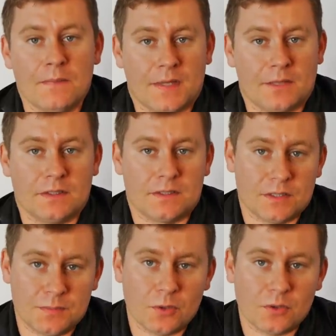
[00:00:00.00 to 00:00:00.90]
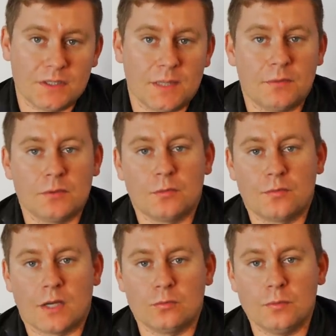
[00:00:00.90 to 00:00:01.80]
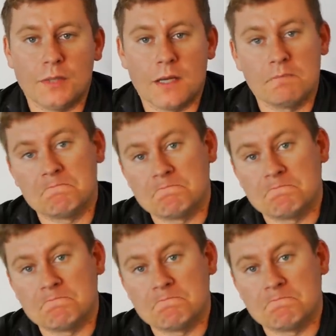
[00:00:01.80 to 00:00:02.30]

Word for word: Tak więc zbiornik na pewno był w kadłubie,